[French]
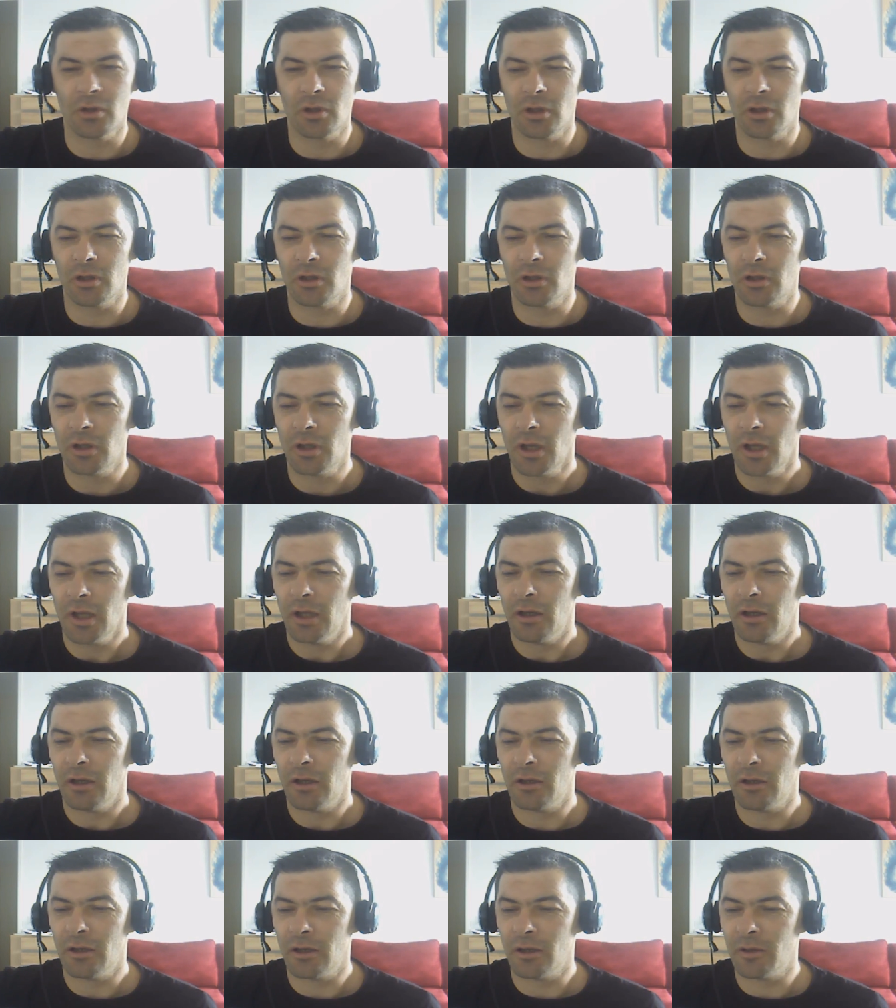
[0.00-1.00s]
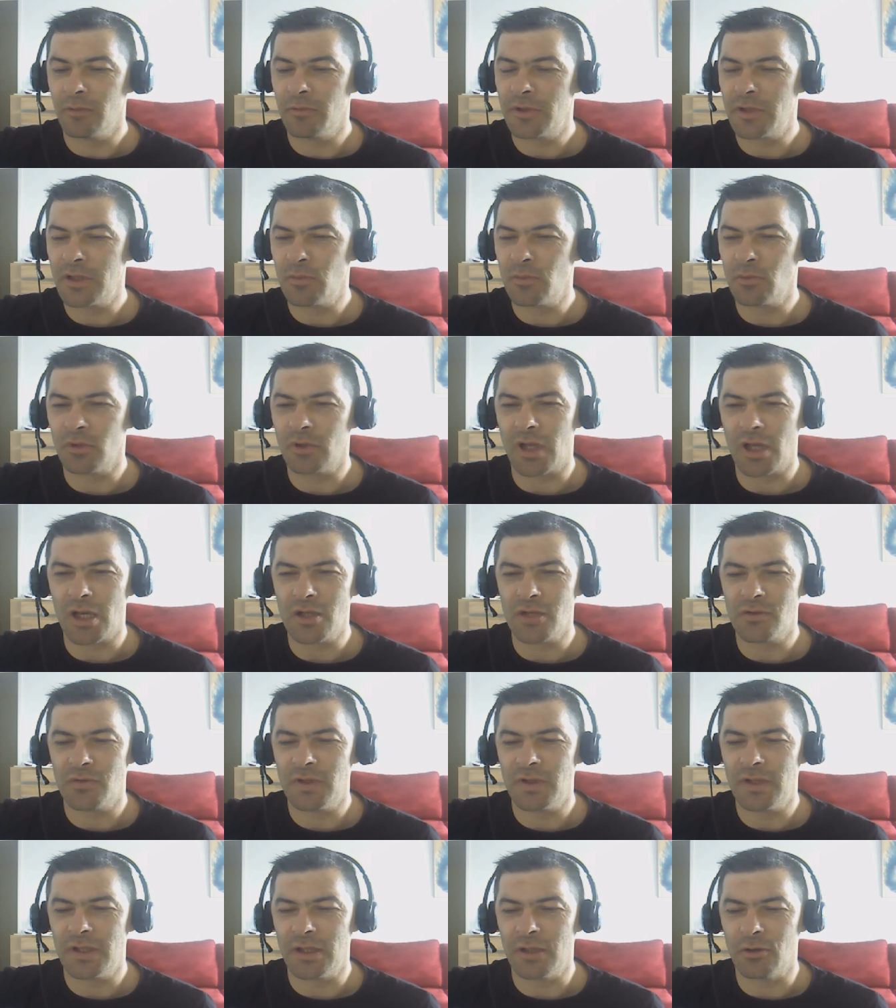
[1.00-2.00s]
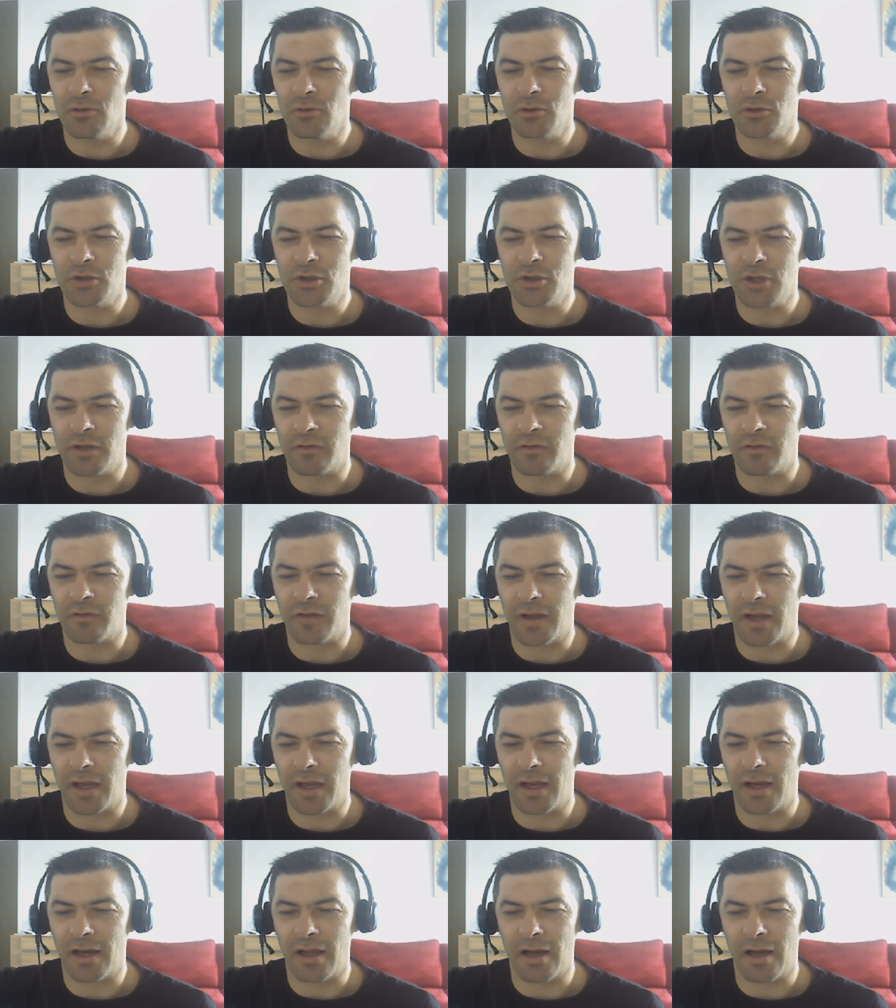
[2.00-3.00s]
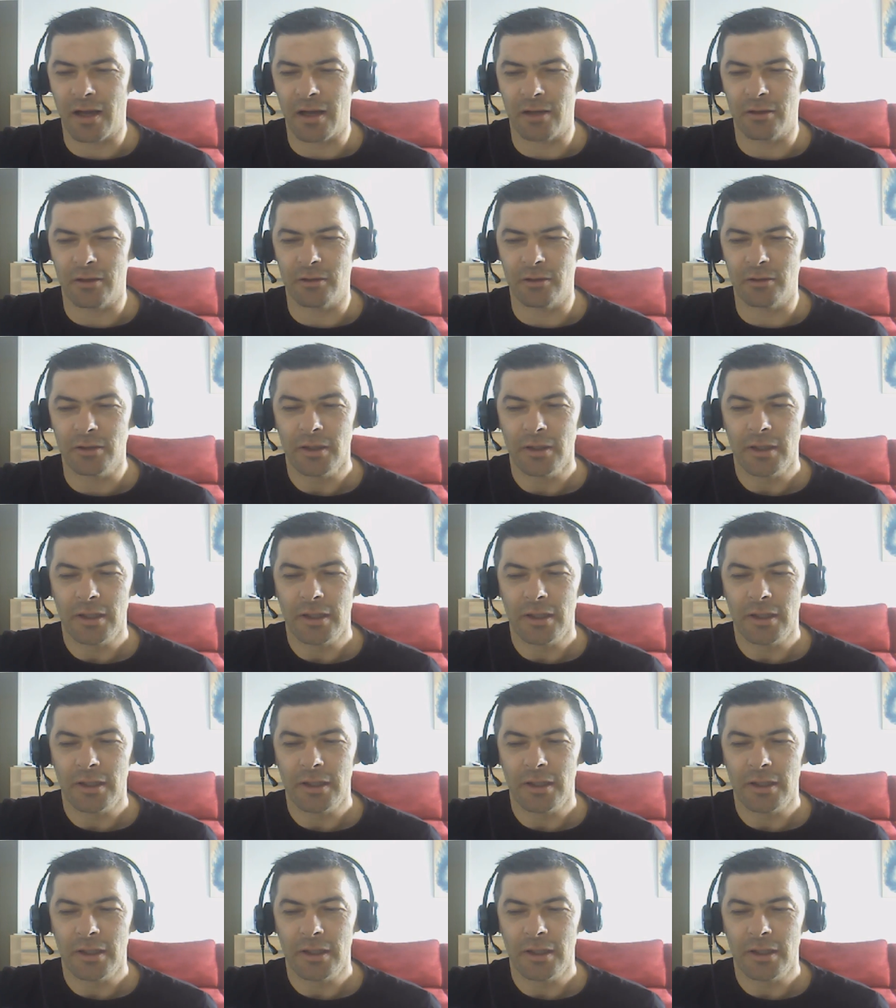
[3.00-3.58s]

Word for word: un petit montage vidéo que j'ai fait là